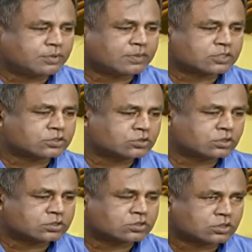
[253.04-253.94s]
প্রিপারেশন
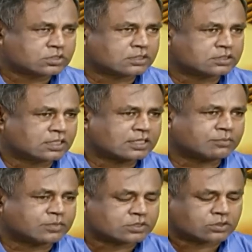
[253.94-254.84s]
চলতেছিল সানজিরা
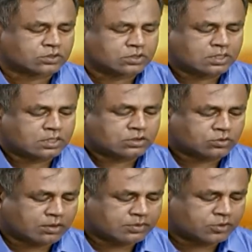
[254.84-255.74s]
ক্যাম্পে ছিল
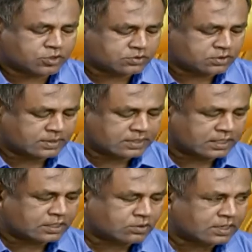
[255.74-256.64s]
আচ্ছা। তো আমি বৃহস্পতিবার
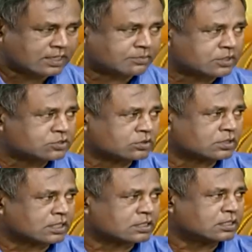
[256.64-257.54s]
ট্রেনিং করে আপনার
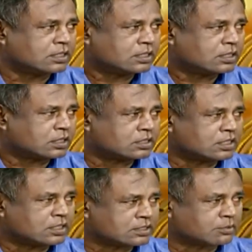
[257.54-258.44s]
সন্ধ্যার
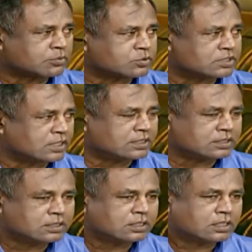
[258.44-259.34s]
ট্রেনে জামালপুর যাই
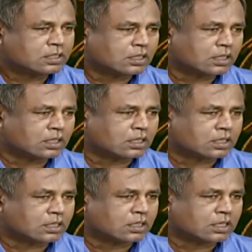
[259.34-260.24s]
আচ্ছা
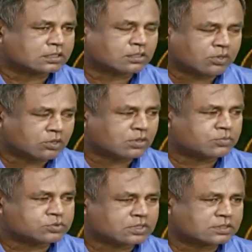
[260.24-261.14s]
রাতে
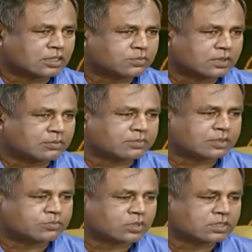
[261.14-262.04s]
বারোটায় পৌঁছাই তারপর
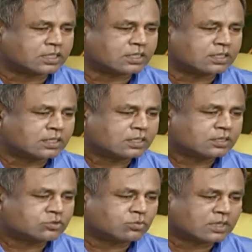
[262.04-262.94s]
আপনার পরের দিন
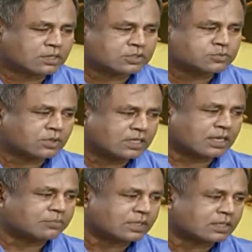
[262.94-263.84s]
জুমার নামাজ পরে
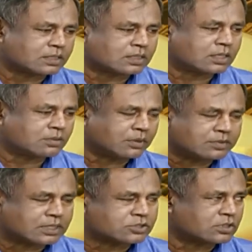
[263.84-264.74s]
আপনার
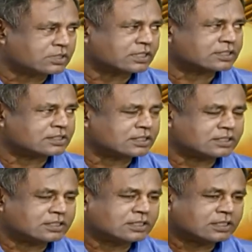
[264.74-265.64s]
ভাবিকে আসলে দেখতে যাই
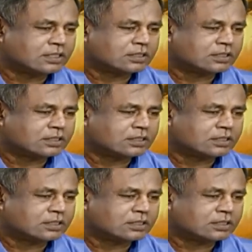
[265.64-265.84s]
আচ্ছা